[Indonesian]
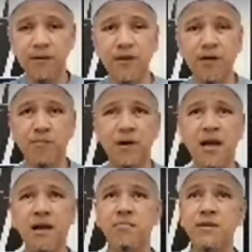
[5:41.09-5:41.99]
ya
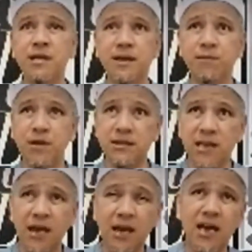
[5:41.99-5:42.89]
menganggap dirinya punya
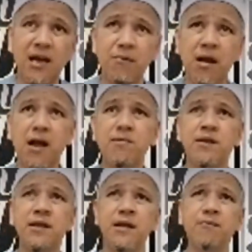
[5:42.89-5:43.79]
salah, menganggap
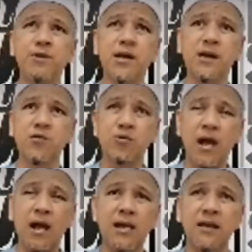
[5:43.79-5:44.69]
dirinya punya
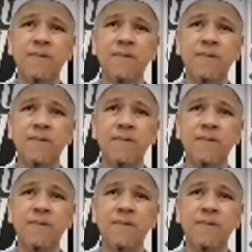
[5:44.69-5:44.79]
kekurangan,